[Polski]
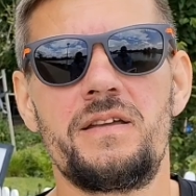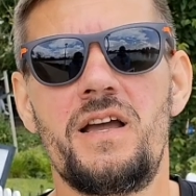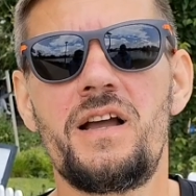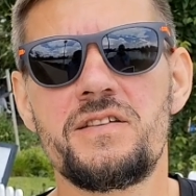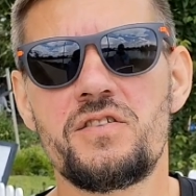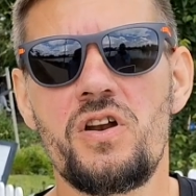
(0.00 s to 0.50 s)

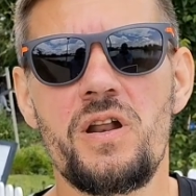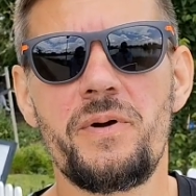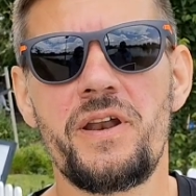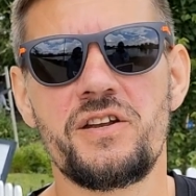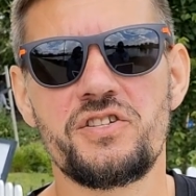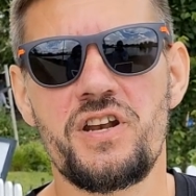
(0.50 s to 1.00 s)
Jaka jest rola
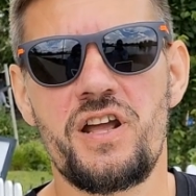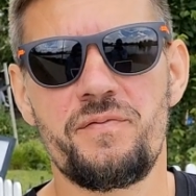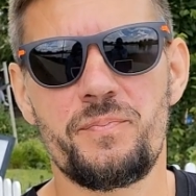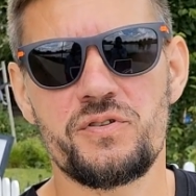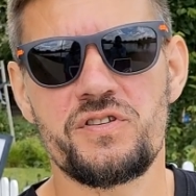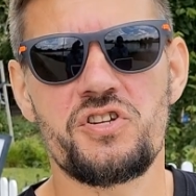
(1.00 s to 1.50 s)
menadżera
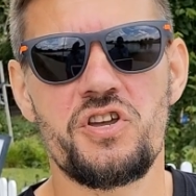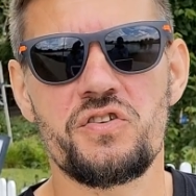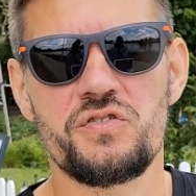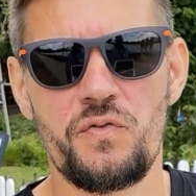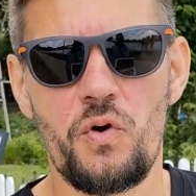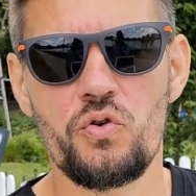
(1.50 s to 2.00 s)
w procesie
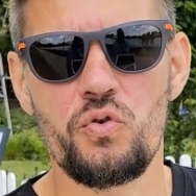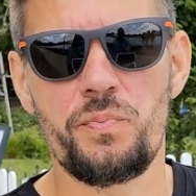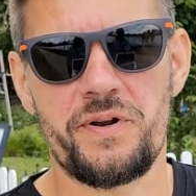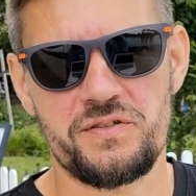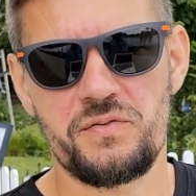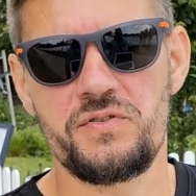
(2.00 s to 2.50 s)
rozwoju
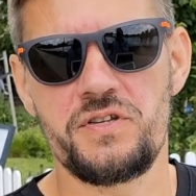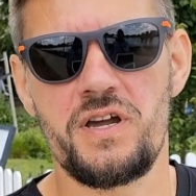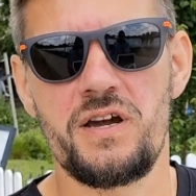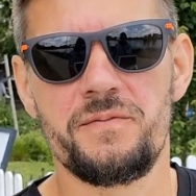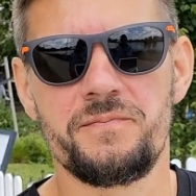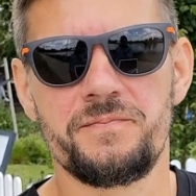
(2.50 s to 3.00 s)

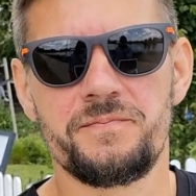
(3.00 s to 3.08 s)
pracownika?